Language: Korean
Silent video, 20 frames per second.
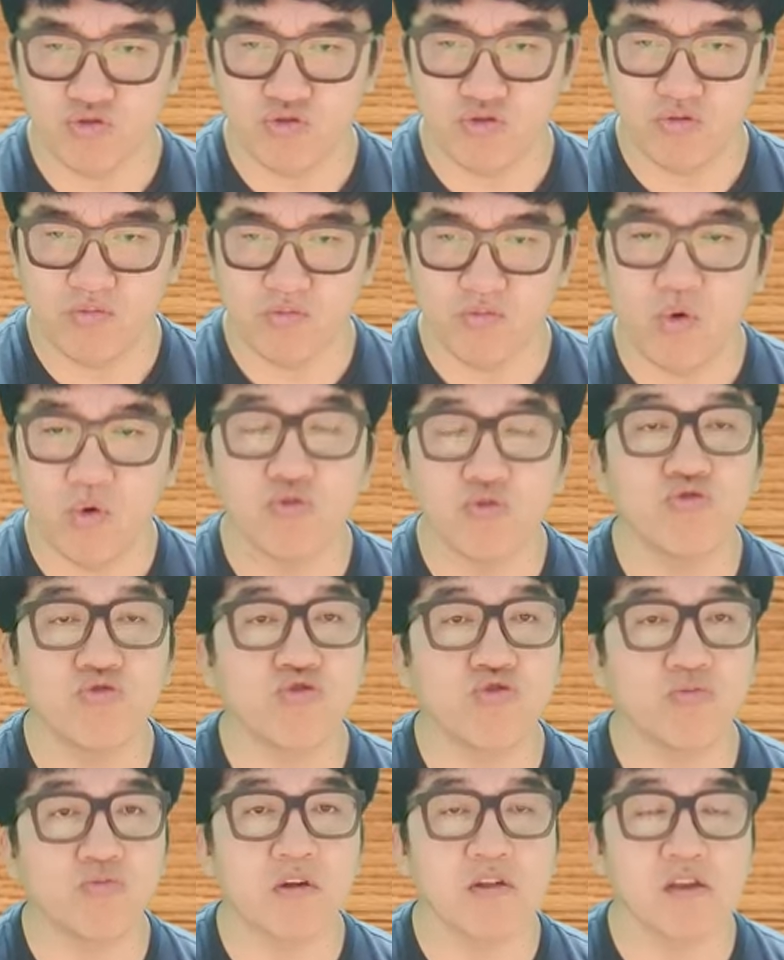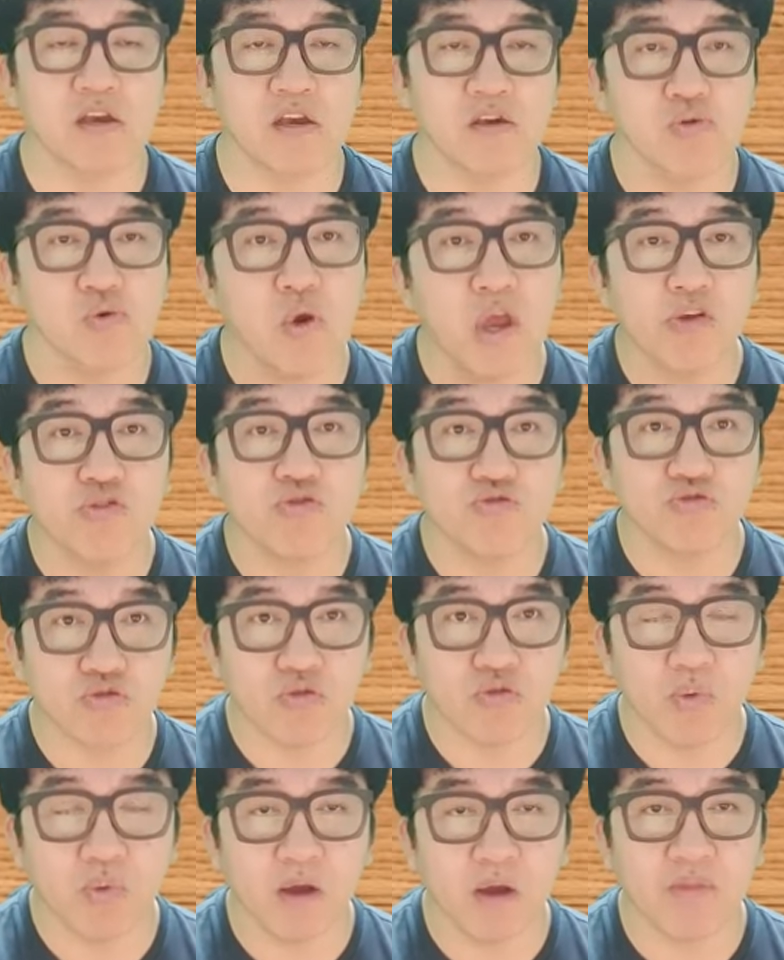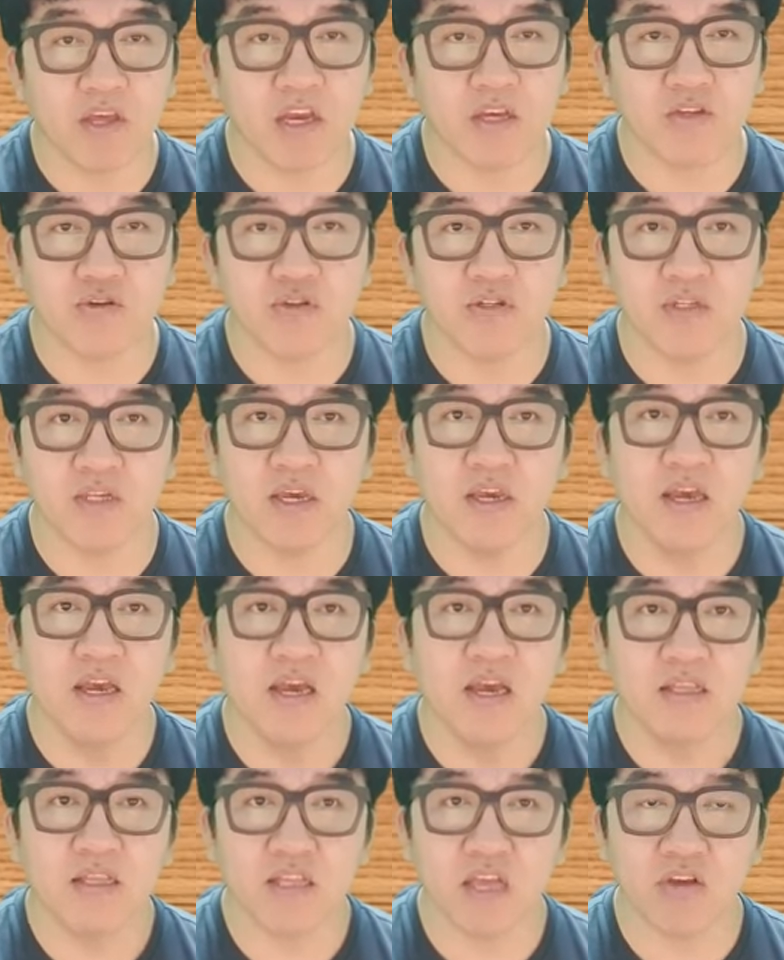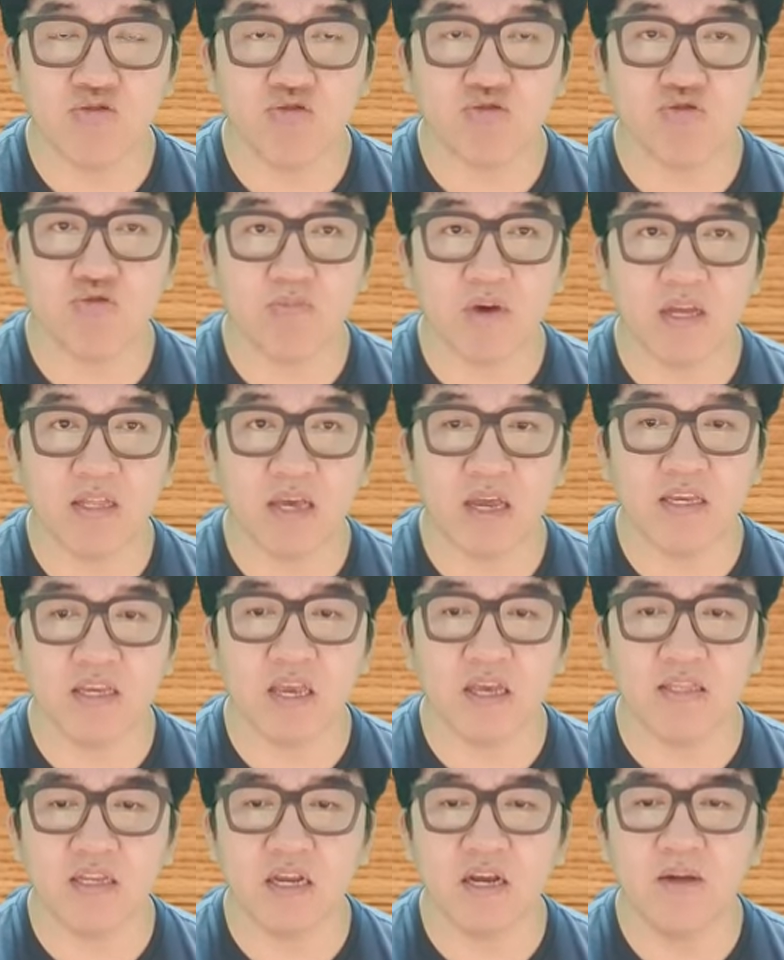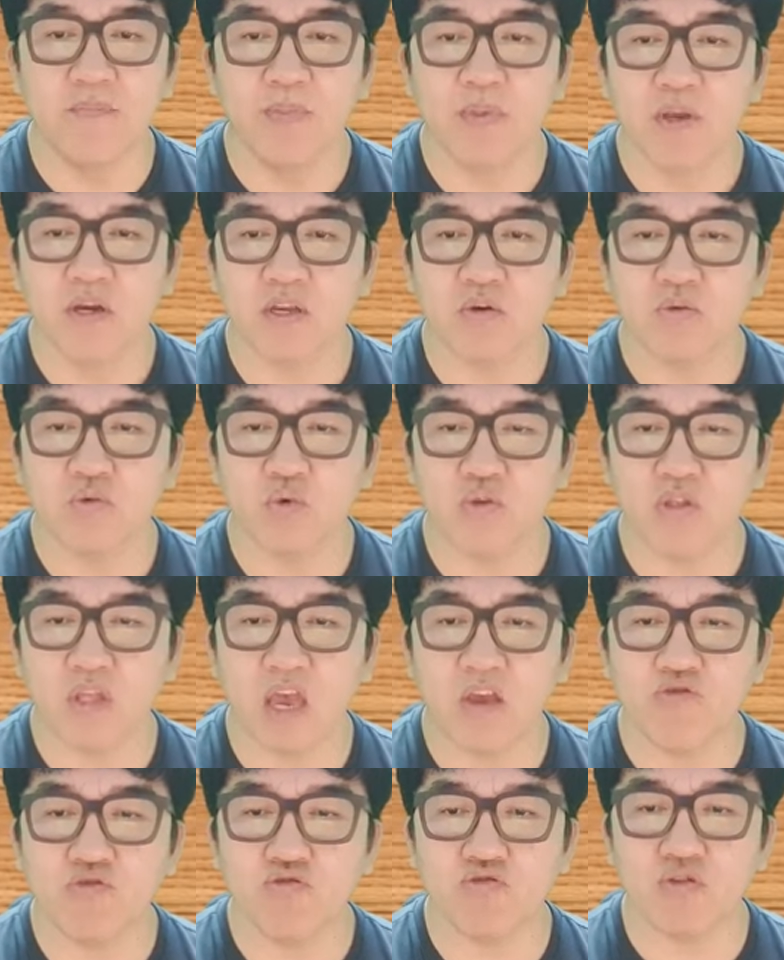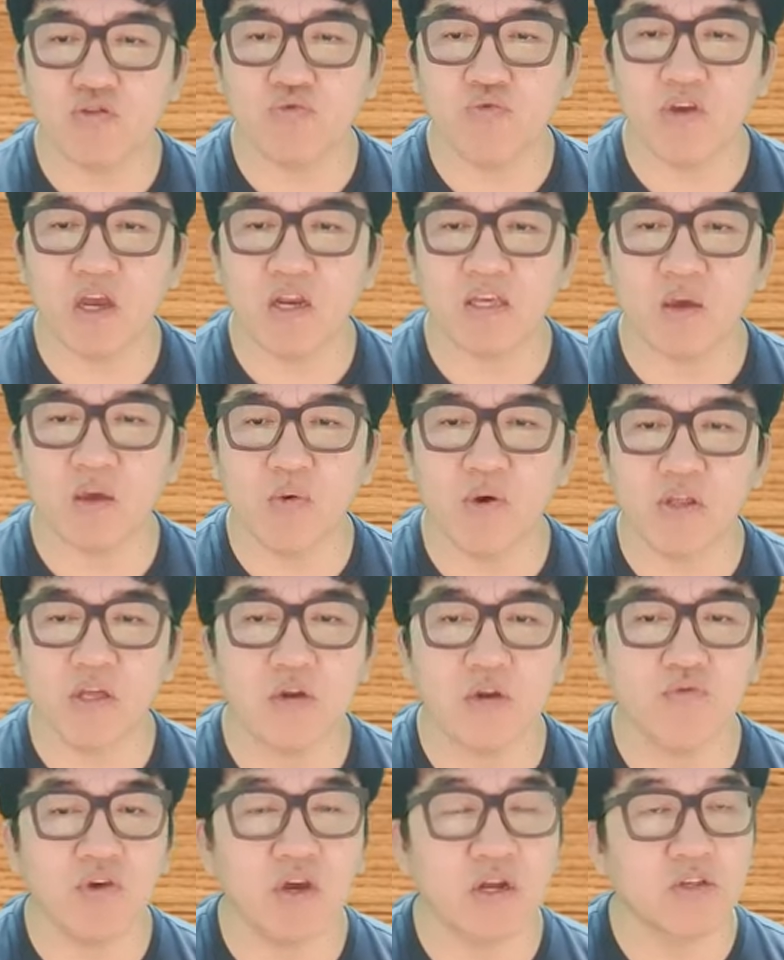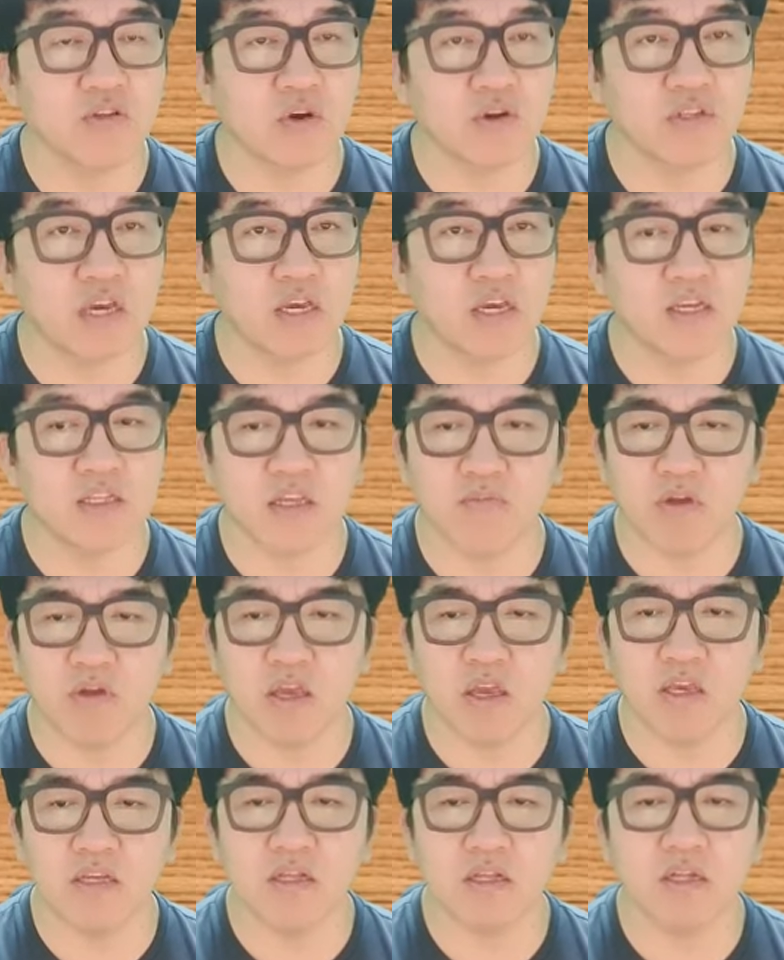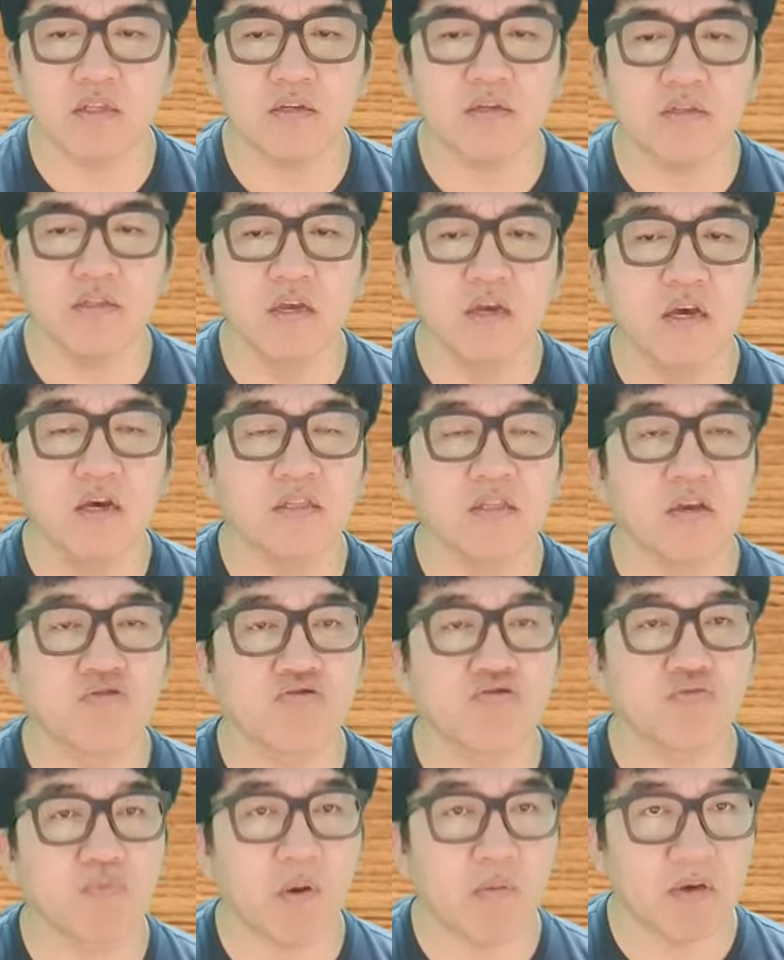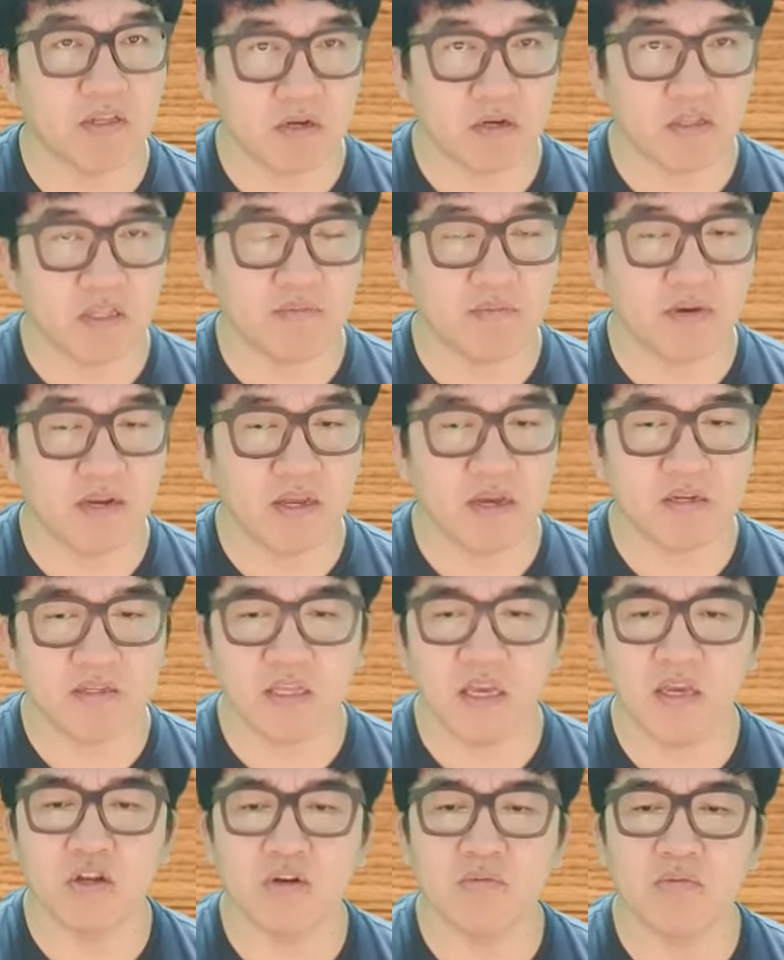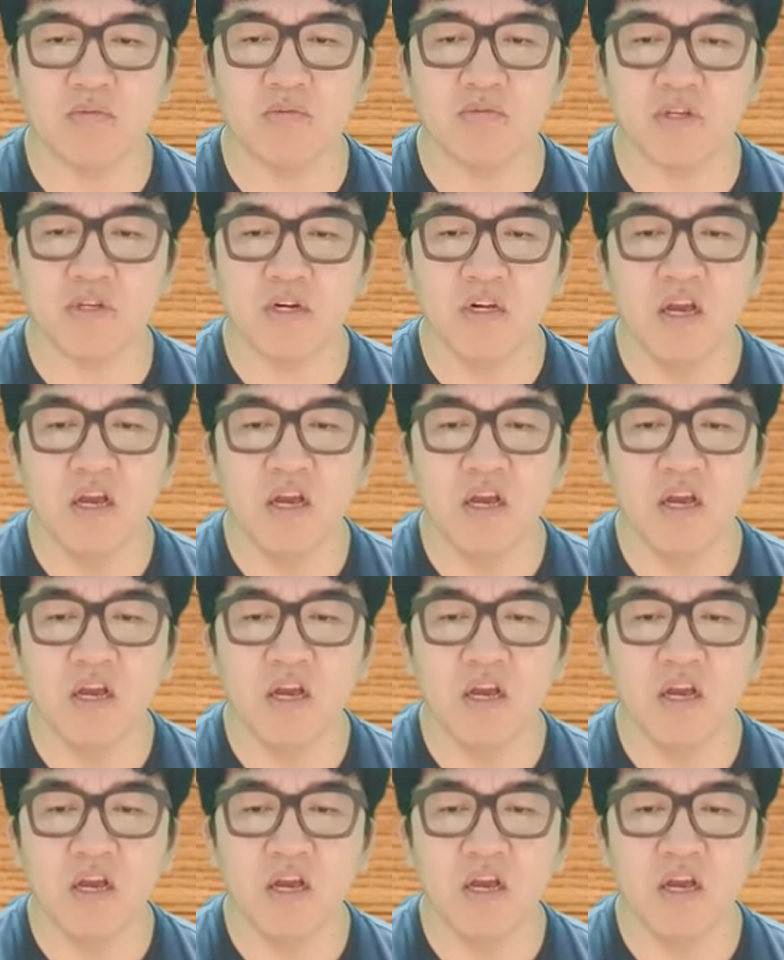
모든 주주만 이제 소액 주주도 포함되겠죠. 이제 대주주만 하는 게 아니라 그리고 또 대주주를 위하는 게 회사를 위하는 정책이기 때문에 이사들은 대주주 편만 들었단 말이에요. 근데 이런 부분들을